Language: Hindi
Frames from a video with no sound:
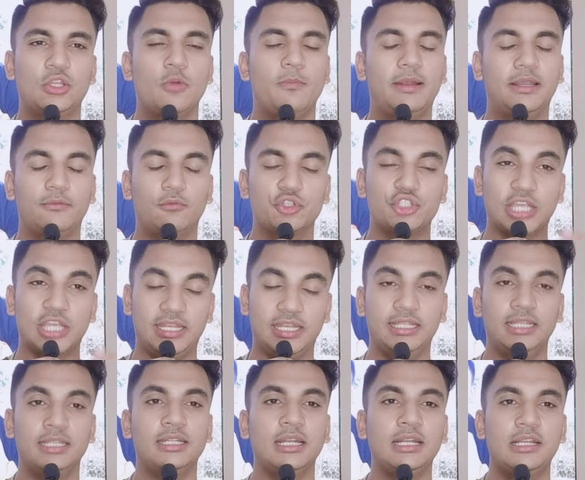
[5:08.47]
हो बट वो
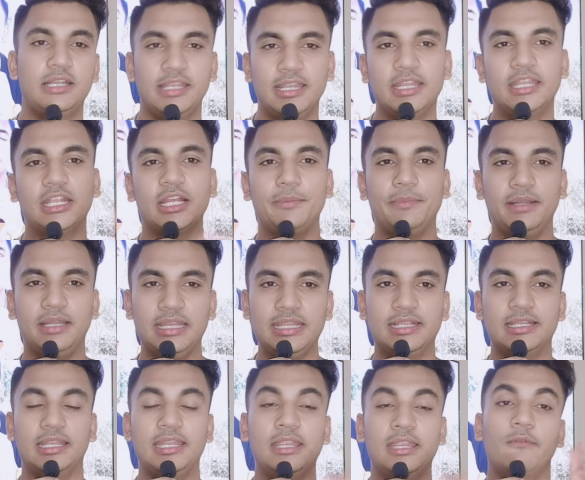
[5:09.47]
शेनेगन कंट्री रिकमेंड नहीं
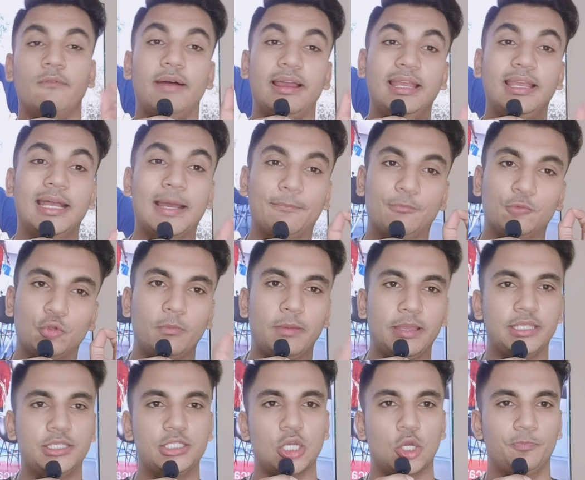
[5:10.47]
करेंगे वाया आप दुबई
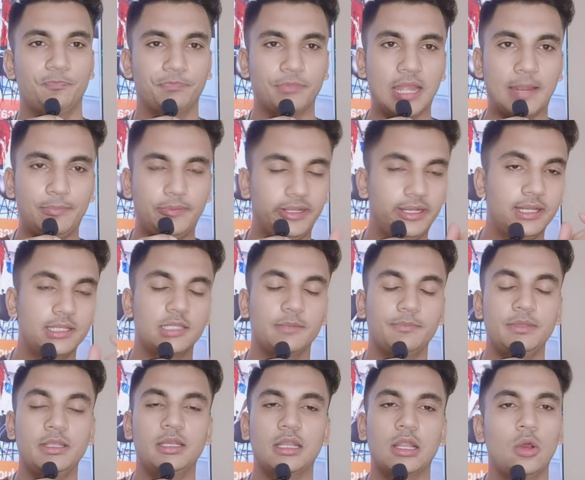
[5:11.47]
जाओ आप टिकट्स
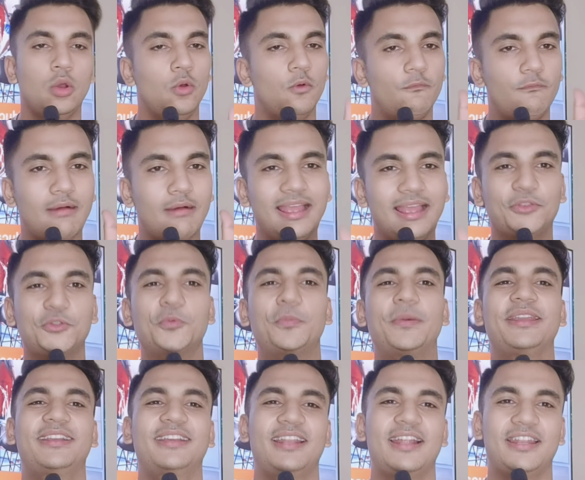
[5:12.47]
अपनी कराओ वाया दुबई
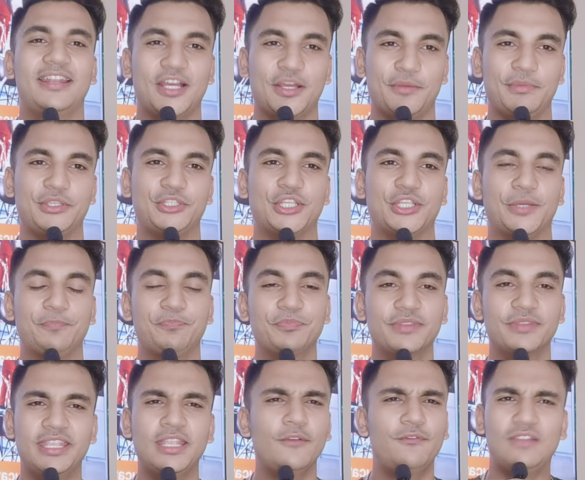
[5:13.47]
कराना हमेशा
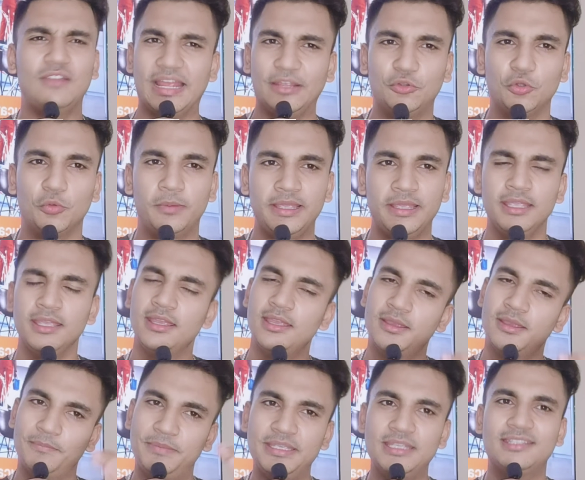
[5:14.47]
ठीक है फ्लाई दुबई
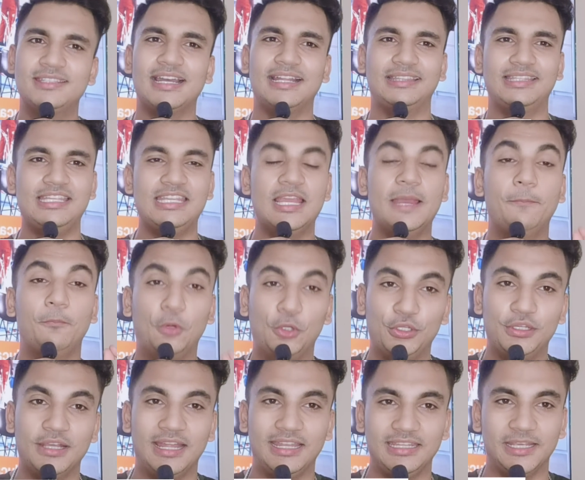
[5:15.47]
भी जाती है
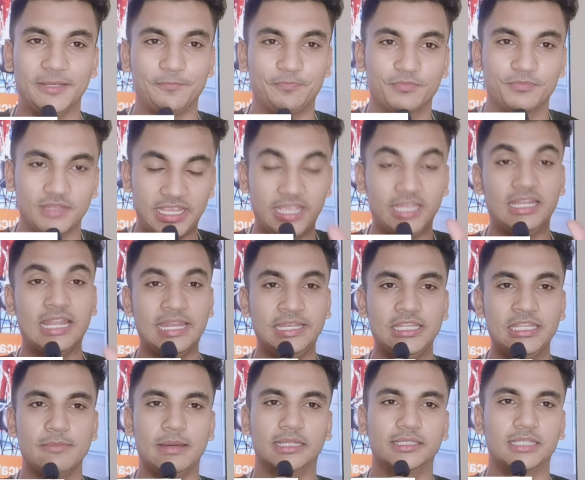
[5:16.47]
बुल्गारिया एयरलाइन की
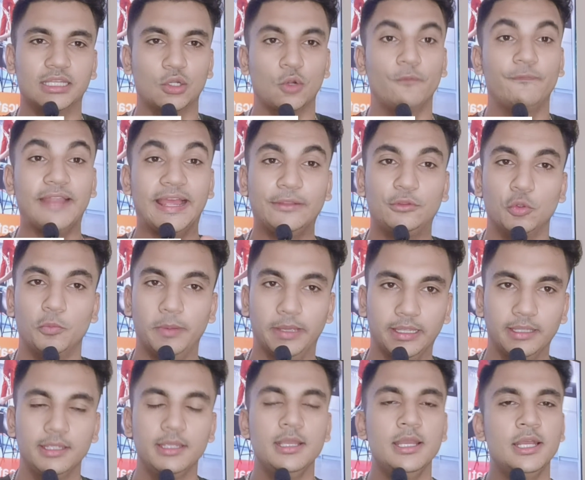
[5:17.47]
बात कर रहा हूँ फ्लाई दुबई
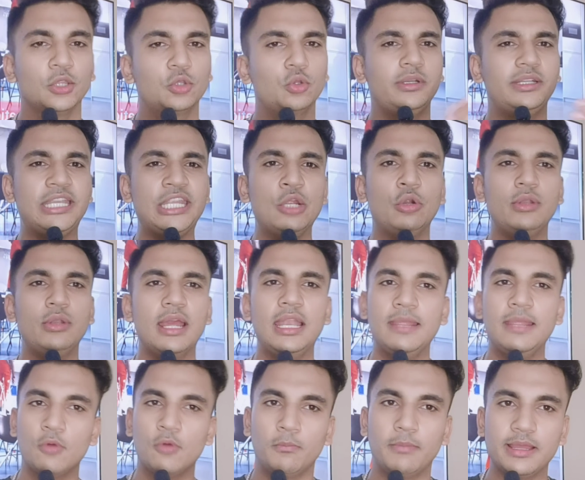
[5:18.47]
तो न्यू दिल्ली
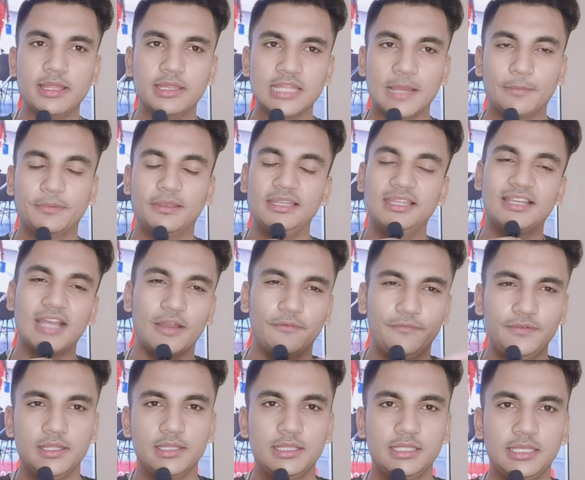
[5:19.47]
मुंबई से आपके लिए काफ़ी
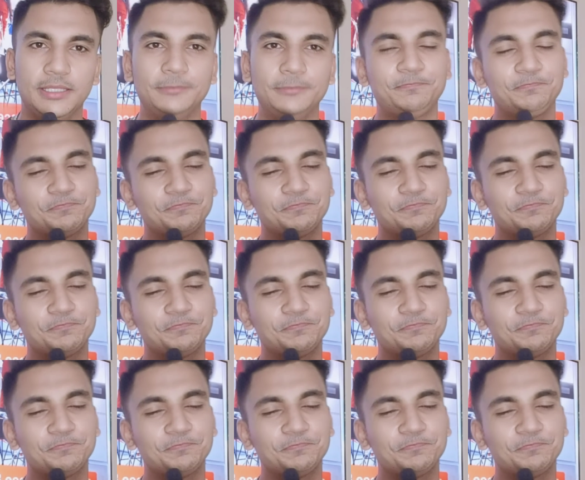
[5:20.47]
ईजी है